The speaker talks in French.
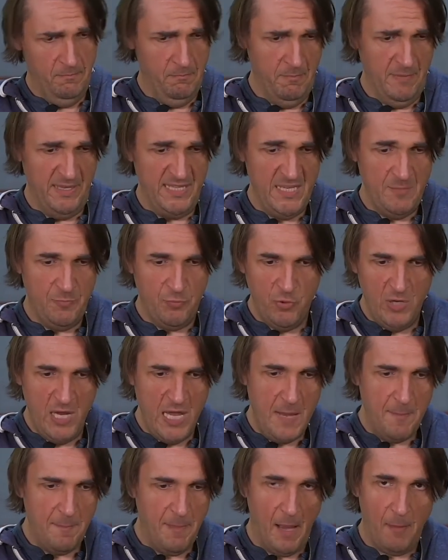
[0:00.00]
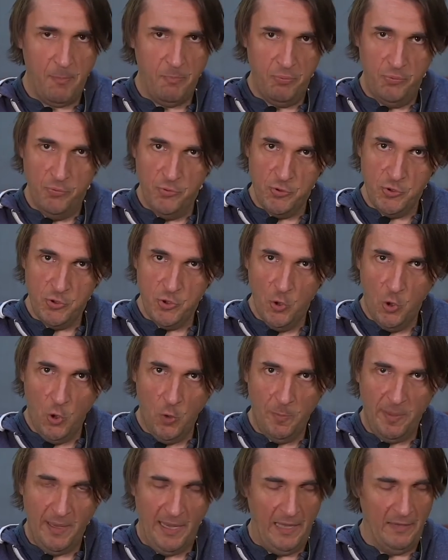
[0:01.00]
manipulé par plusieurs
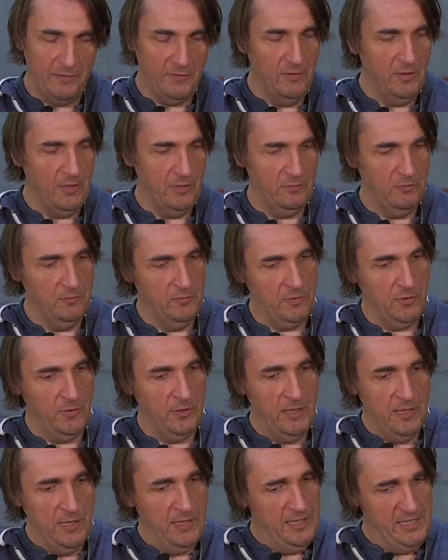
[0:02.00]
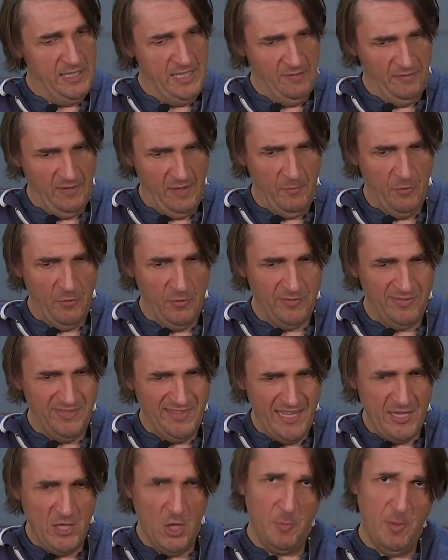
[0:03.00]
opérateurs et tout. Donc, euh, il y a vraiment un
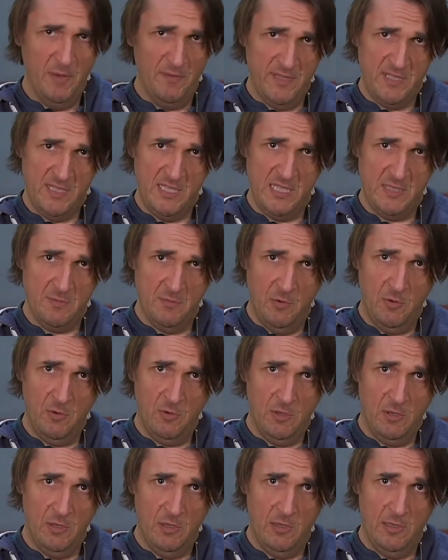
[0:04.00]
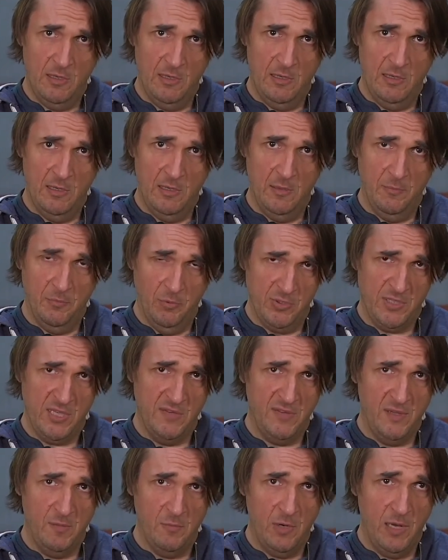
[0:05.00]
énorme investissement euh, pour ces
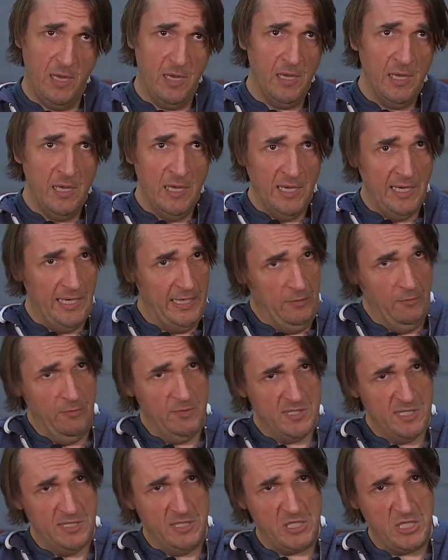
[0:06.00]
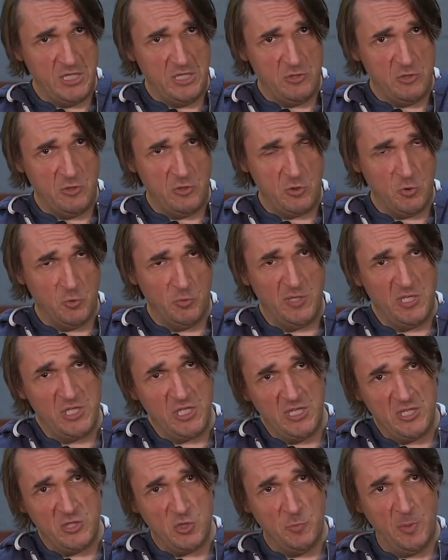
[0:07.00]
films-là, et donc c'est déjà ce sont
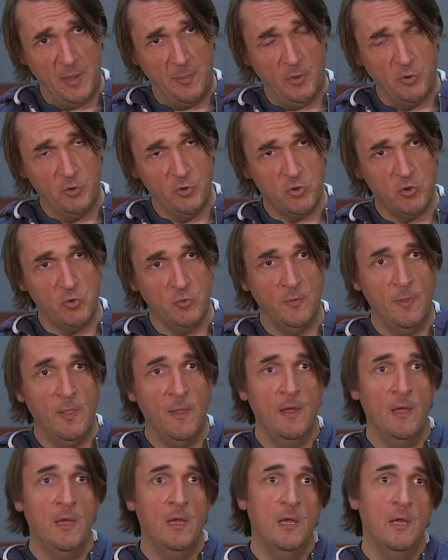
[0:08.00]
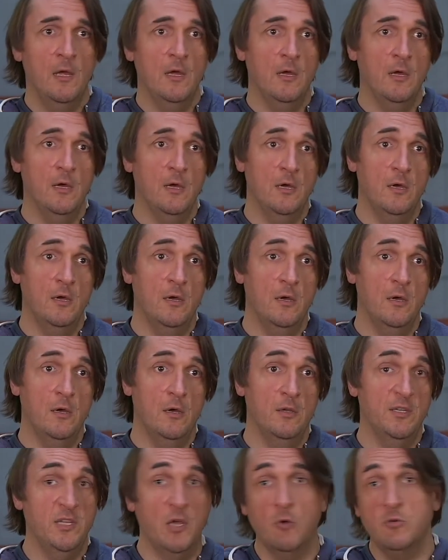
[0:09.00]
déjà des super productions.
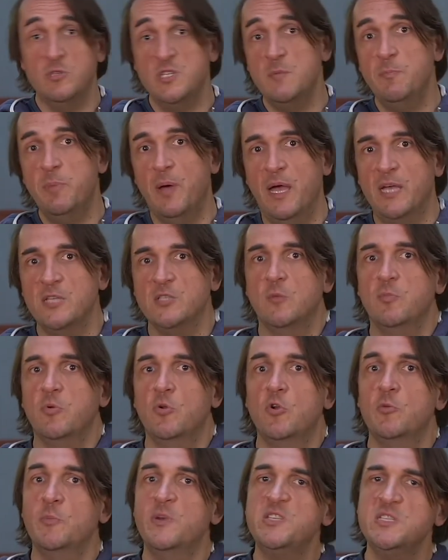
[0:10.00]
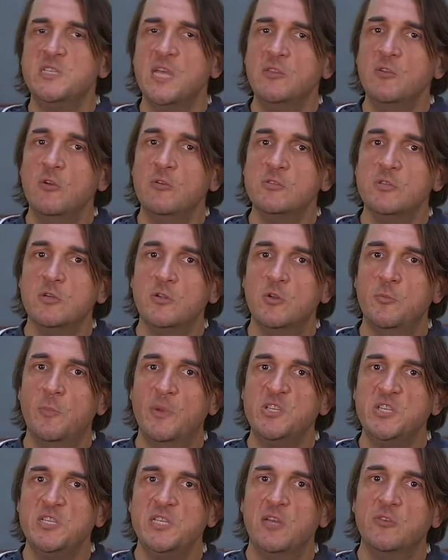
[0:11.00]
Euh, il y a aussi, par exemple, Le Magicien d'Oz. Hein. Le
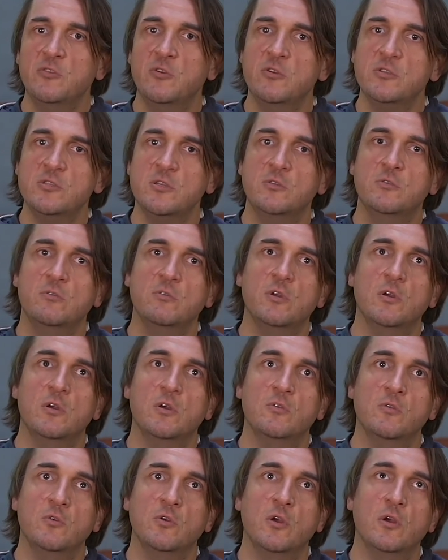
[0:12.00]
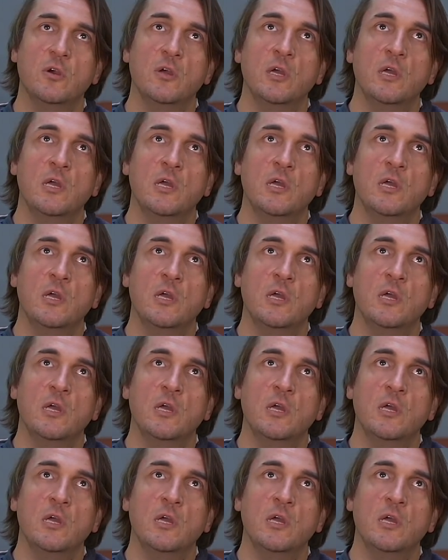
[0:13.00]
Magicien d'Oz, donc, donc